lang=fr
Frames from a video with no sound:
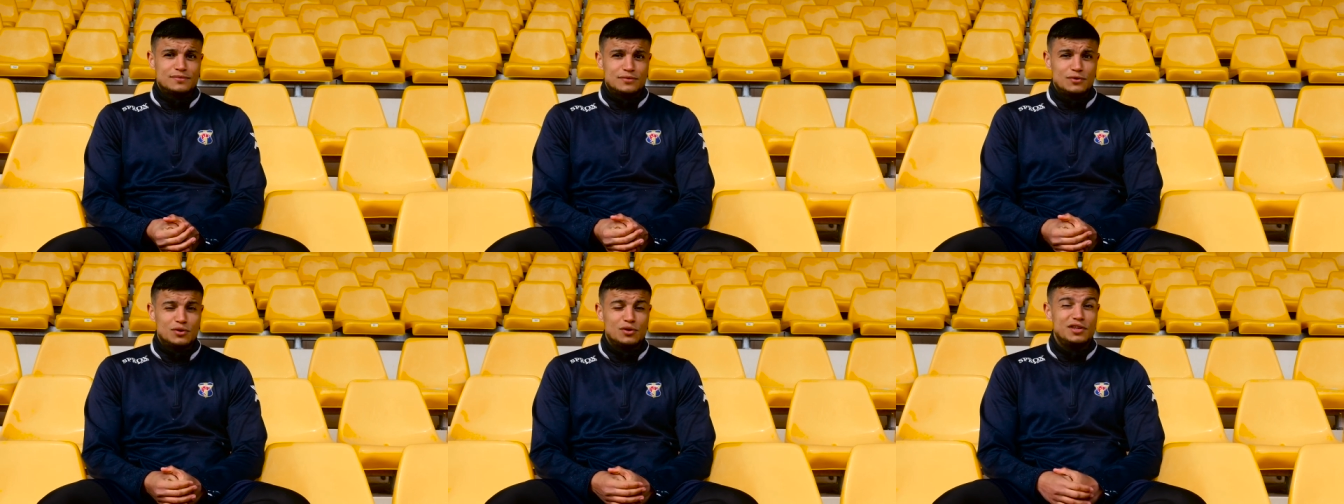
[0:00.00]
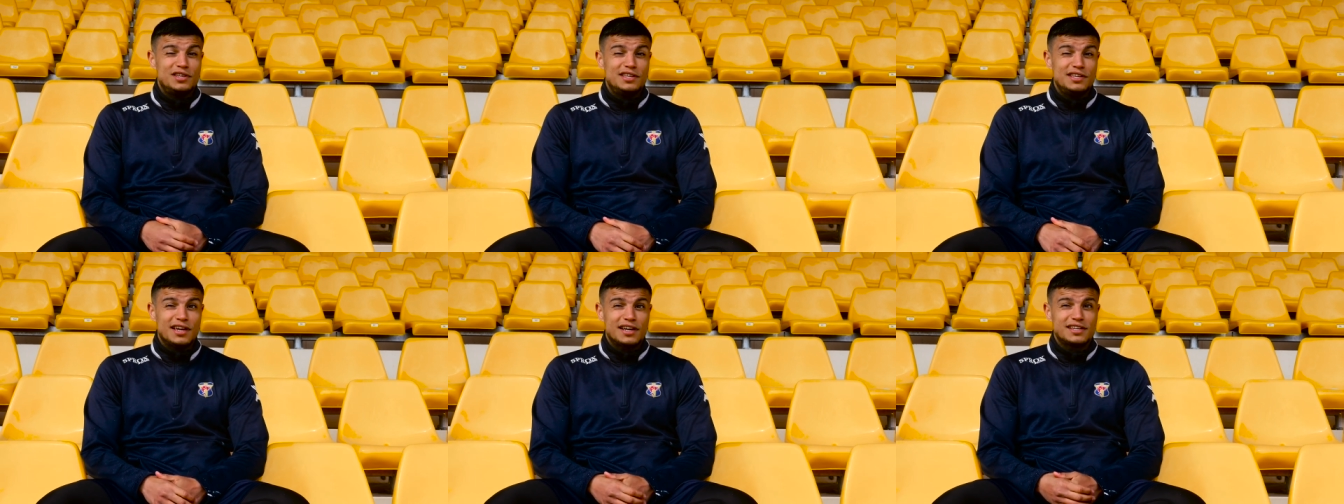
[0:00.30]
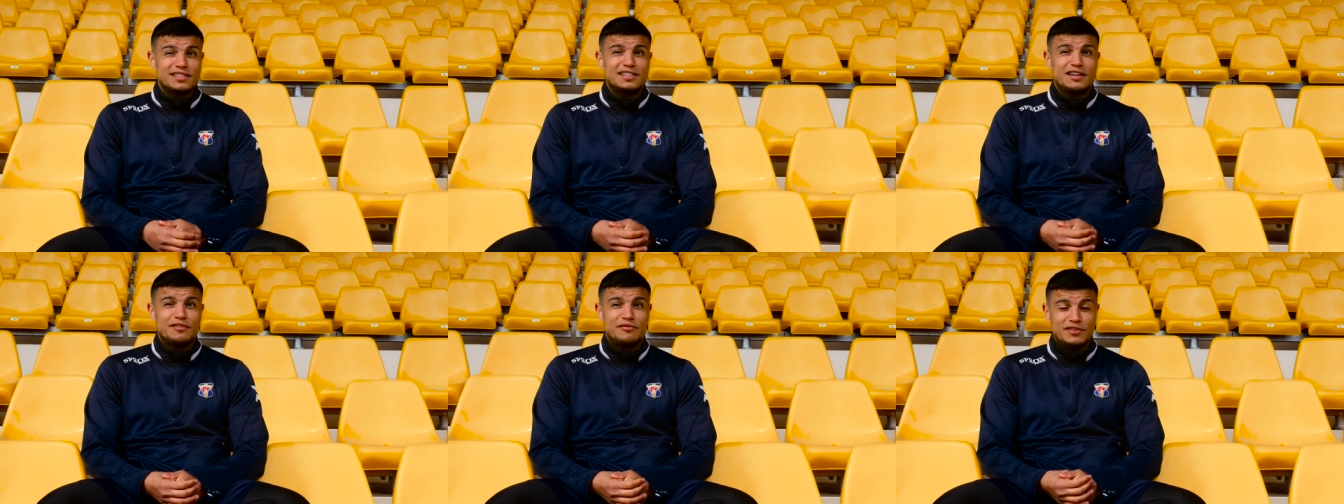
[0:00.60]
Donc
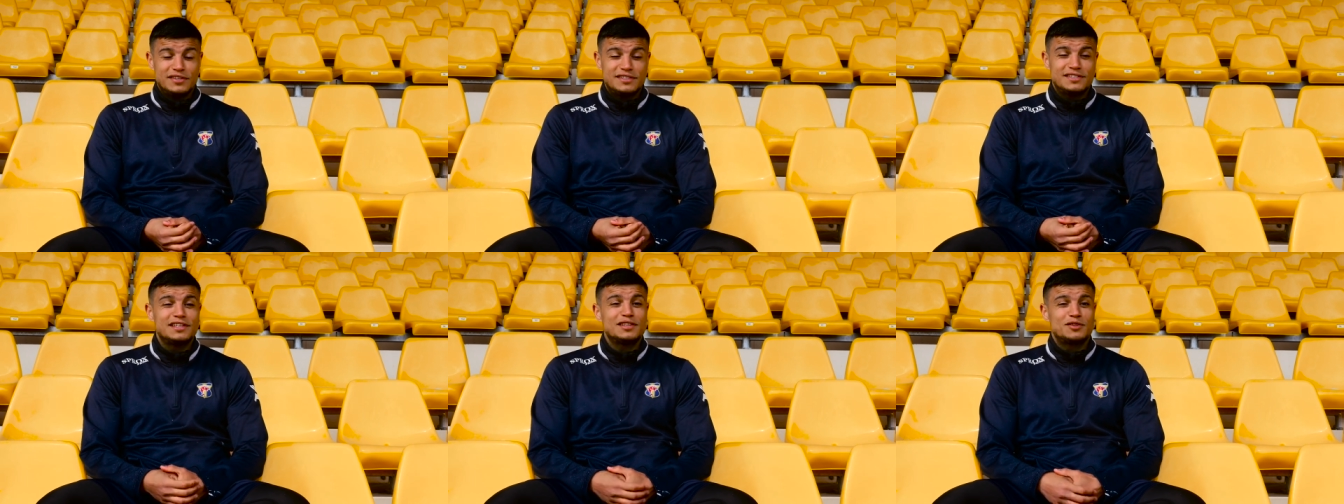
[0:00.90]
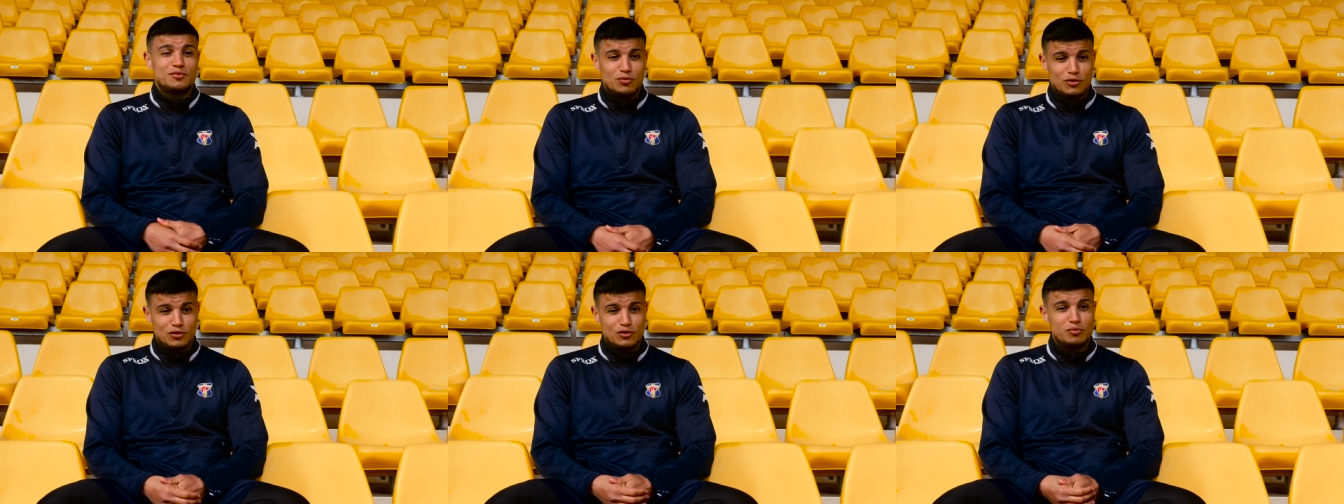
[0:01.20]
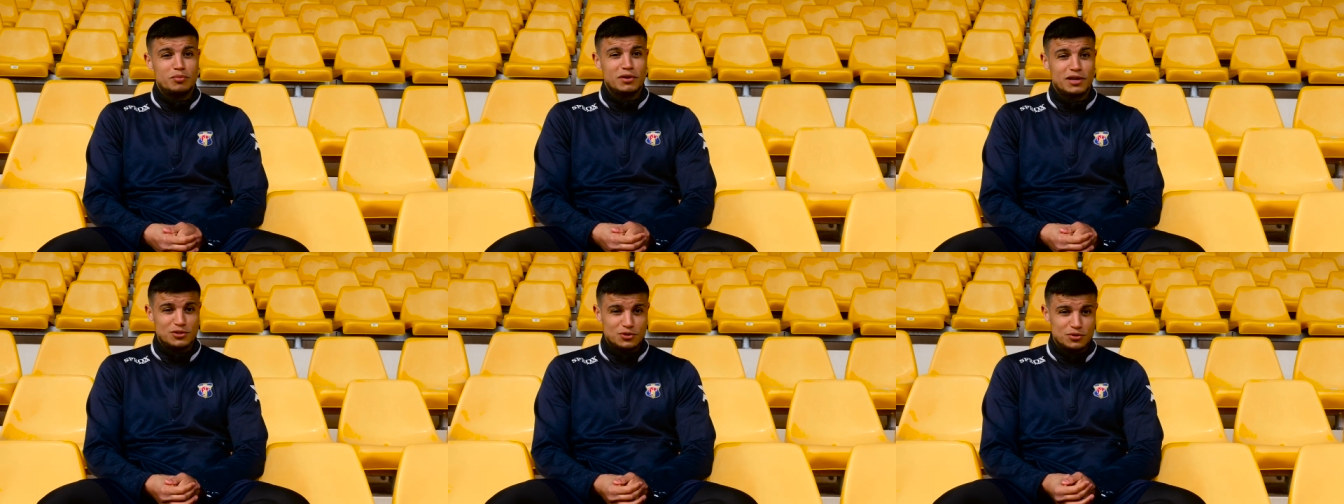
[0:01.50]
hier, ça a fait 7 mois
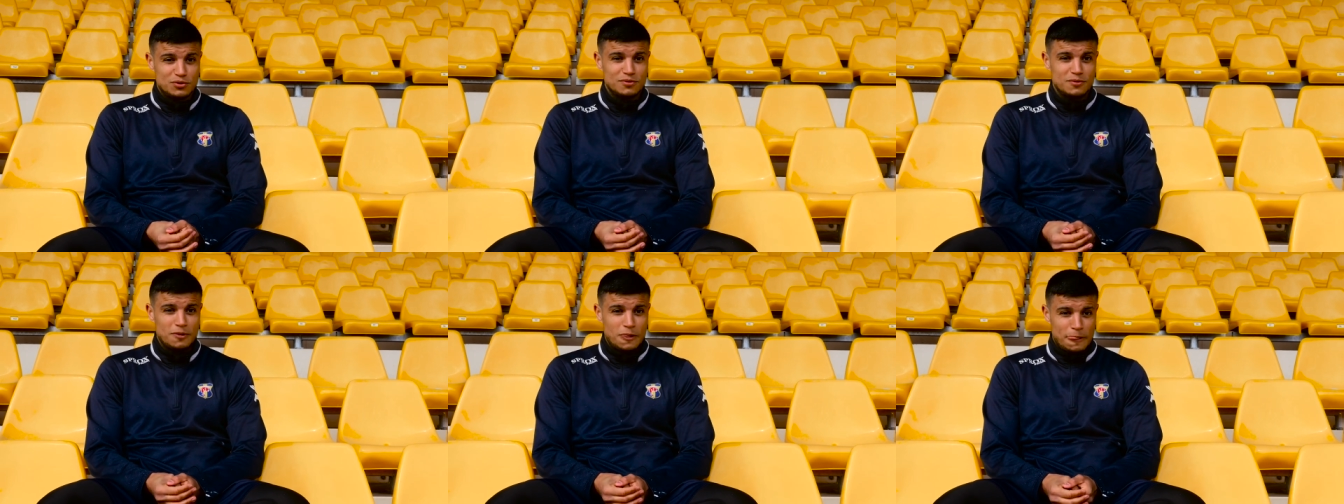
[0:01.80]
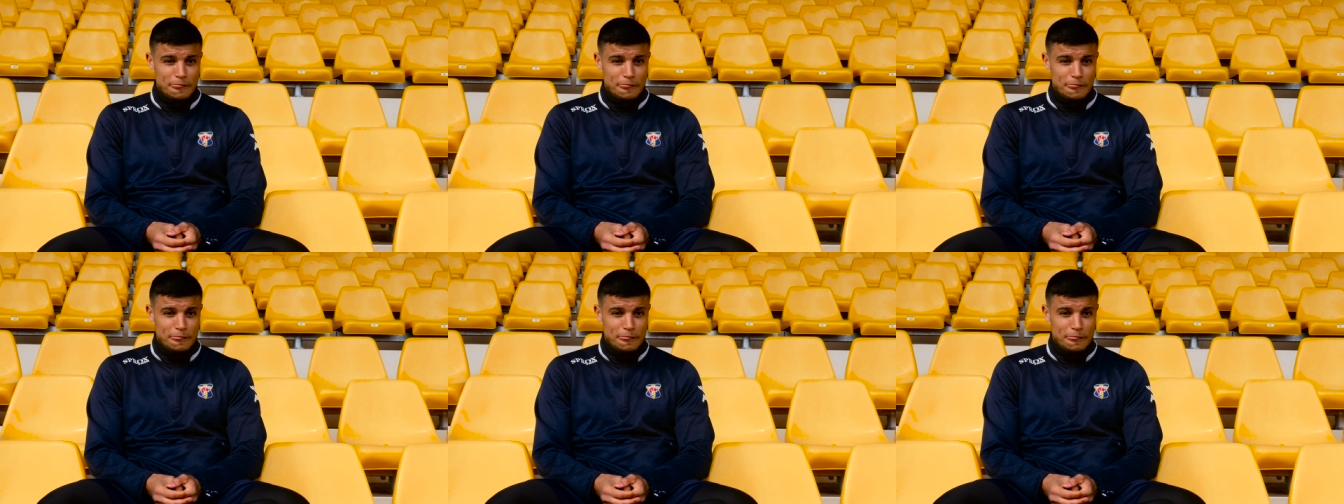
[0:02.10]
d'opération.